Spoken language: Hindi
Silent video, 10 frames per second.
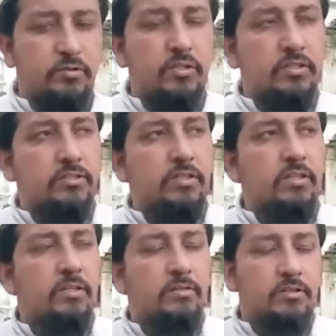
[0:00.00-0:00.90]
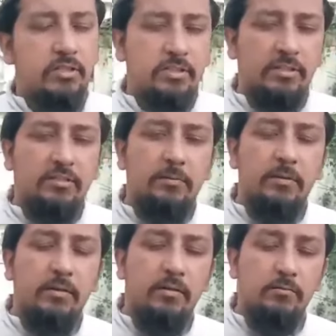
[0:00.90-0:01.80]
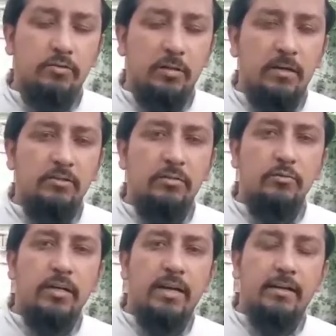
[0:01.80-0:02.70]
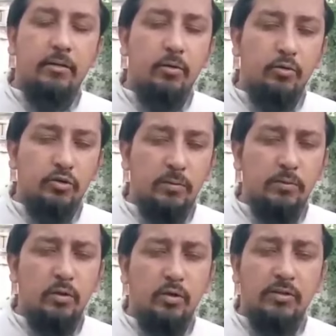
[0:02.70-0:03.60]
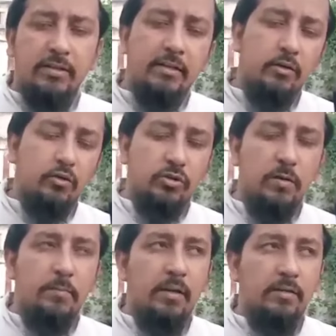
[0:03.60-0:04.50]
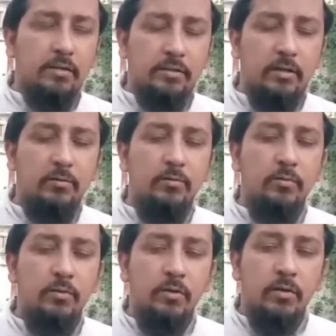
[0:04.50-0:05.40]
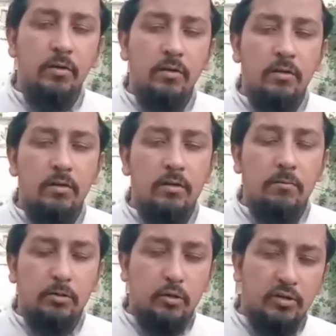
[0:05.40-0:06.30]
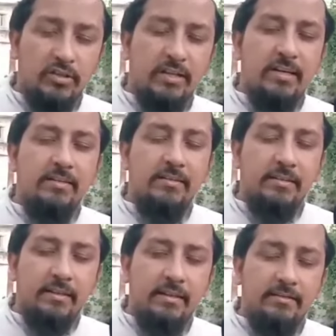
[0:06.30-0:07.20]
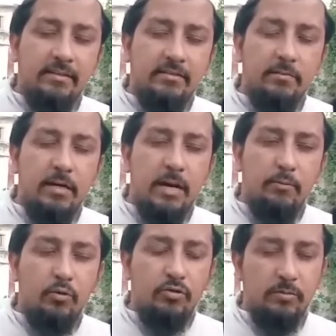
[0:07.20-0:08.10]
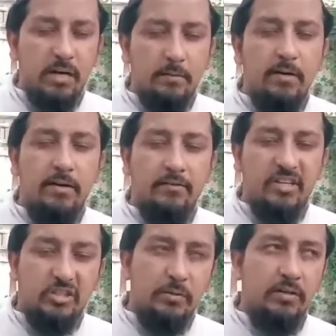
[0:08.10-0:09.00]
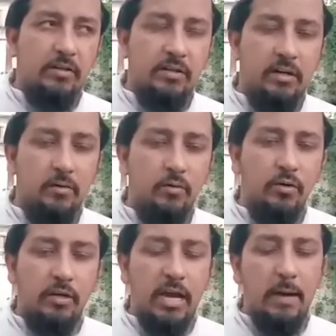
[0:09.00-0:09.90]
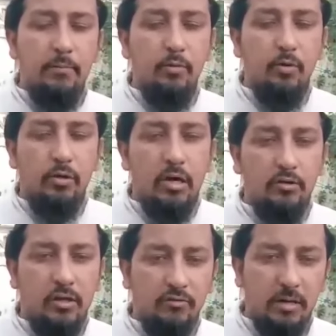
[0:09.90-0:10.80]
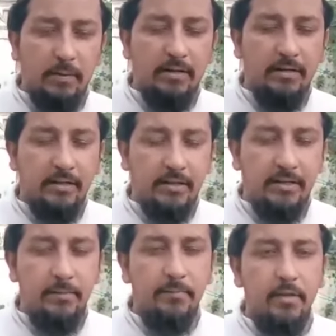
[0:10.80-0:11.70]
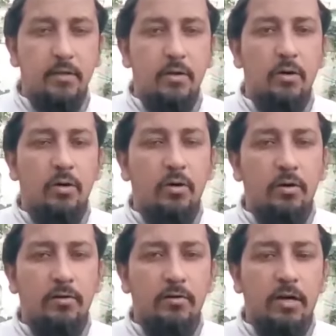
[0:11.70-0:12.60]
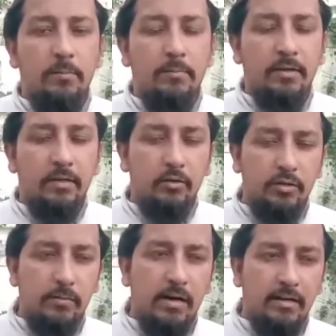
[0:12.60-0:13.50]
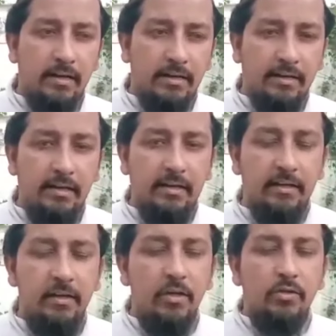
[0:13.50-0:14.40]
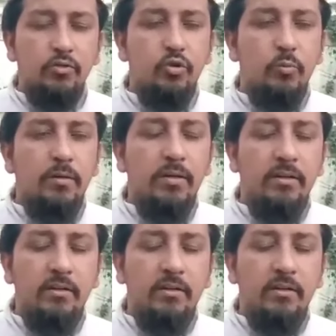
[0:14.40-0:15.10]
देश के क्षेत्र के सभी मुसलमान समुदाय के लोगों से भी और दीगर लोगों से भी अपील करता हूँ बतौर शहर काजी के हैसियत से मैं आप लोगों से बार बार रिक्वेस्ट भी कर रहा हूँ कि आप लोग लॉकडाउन का पालन करें और अपने घरों से बाहर ना निकलें जो भी